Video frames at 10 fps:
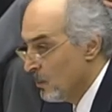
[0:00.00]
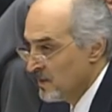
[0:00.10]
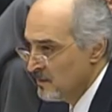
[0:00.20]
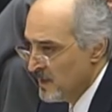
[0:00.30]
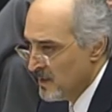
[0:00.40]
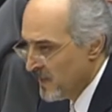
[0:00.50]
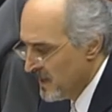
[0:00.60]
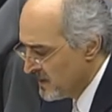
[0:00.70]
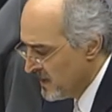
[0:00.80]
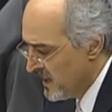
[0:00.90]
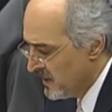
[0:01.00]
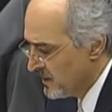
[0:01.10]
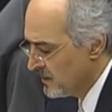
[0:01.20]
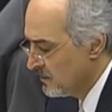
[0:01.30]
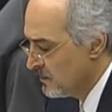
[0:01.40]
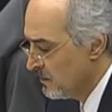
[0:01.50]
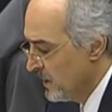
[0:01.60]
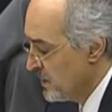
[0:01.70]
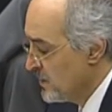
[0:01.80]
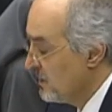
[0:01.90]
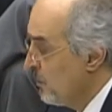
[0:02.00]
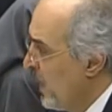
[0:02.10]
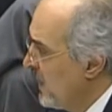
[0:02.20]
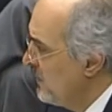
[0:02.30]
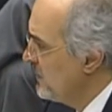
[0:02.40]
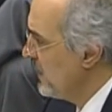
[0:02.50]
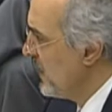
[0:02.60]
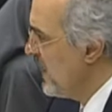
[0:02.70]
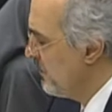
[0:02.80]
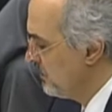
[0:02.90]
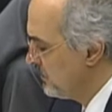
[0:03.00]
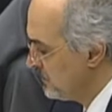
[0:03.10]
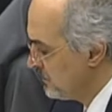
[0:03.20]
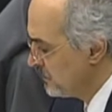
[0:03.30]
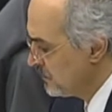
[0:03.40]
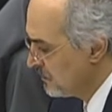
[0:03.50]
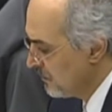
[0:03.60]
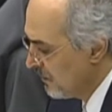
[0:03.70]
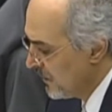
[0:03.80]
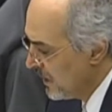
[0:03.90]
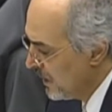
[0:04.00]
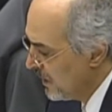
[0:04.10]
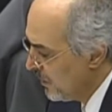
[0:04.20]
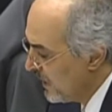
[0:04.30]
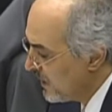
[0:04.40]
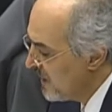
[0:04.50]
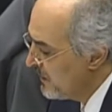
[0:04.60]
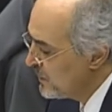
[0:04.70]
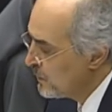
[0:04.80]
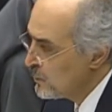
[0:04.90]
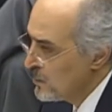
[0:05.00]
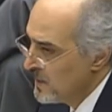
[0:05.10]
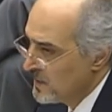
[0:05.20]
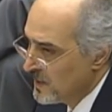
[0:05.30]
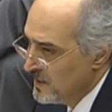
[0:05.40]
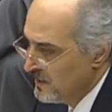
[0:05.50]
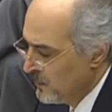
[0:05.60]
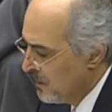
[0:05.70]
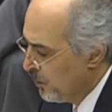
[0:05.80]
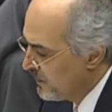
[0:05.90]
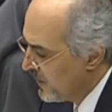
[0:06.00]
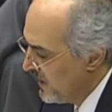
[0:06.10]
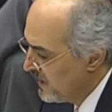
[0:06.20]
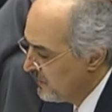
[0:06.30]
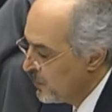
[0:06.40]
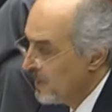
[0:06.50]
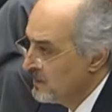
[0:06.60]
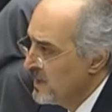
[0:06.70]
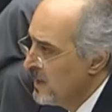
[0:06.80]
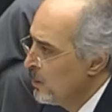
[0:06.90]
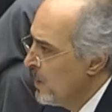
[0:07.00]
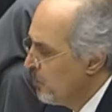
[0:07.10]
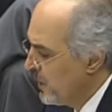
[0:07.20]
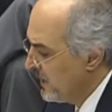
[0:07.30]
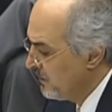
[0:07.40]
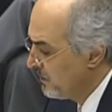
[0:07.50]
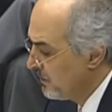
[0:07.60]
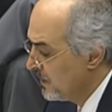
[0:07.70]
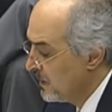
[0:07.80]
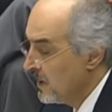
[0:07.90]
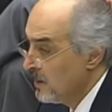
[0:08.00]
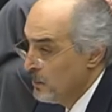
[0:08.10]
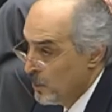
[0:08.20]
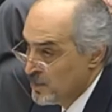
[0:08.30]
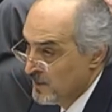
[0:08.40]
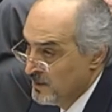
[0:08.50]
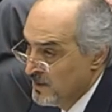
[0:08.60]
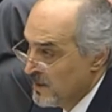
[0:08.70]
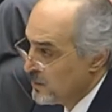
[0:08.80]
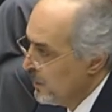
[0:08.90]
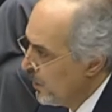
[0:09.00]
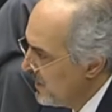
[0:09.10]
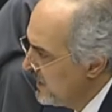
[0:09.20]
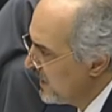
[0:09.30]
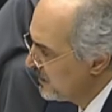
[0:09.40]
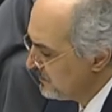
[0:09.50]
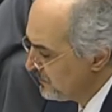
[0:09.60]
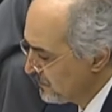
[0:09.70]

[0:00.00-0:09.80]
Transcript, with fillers: وتدمير أفغانستان بحجة محاربة الإرهاب وإقامة السجون السرية والمعتقلات في غوانتنامو وأبو غريب بحجة نشر الحرية